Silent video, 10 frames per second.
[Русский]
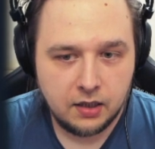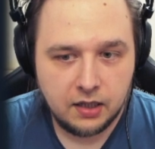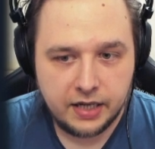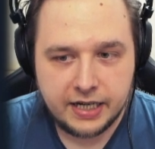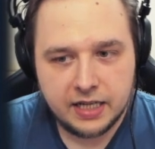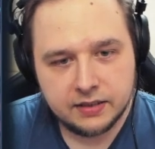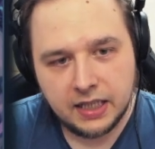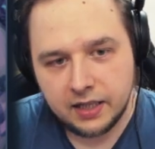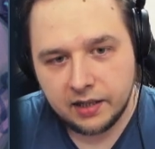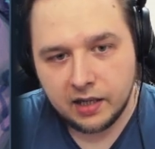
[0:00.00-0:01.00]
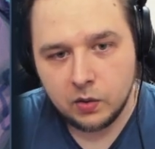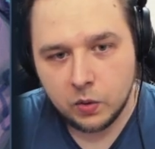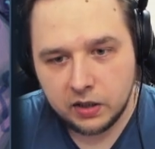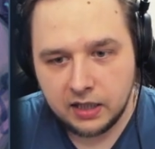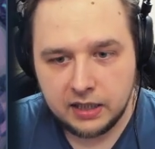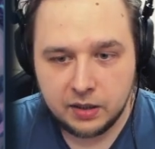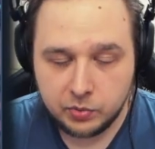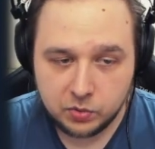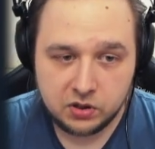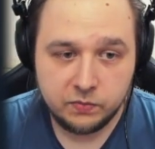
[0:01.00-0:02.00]
а, какая-нибудь агро-колода, она
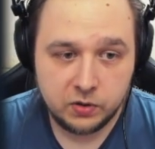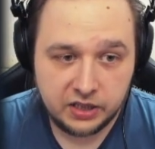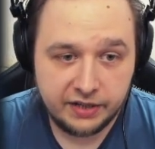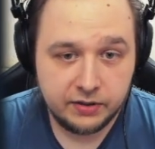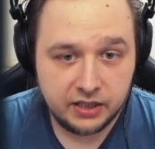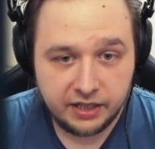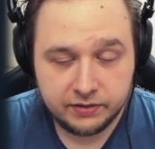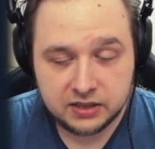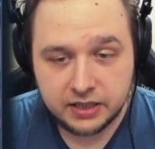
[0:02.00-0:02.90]
просто вот давит-давит